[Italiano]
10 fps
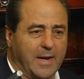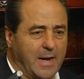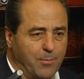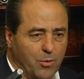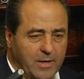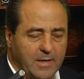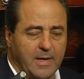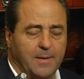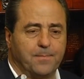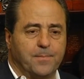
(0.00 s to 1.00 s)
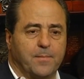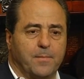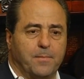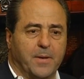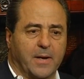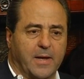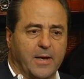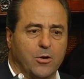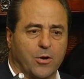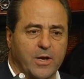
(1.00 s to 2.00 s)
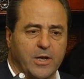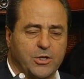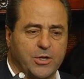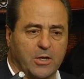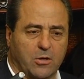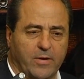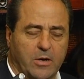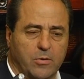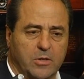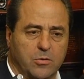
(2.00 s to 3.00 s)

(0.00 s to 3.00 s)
capolinea perché non riesce a trovare una